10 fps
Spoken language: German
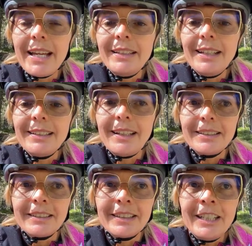verändert
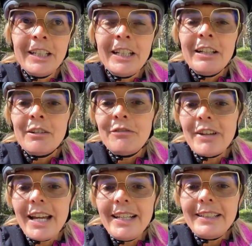hat.
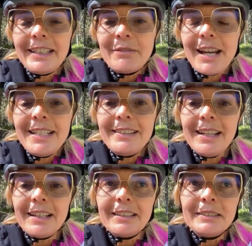Weil ich weiß
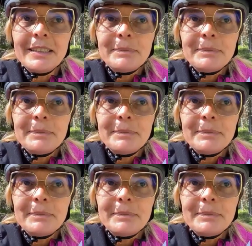ja,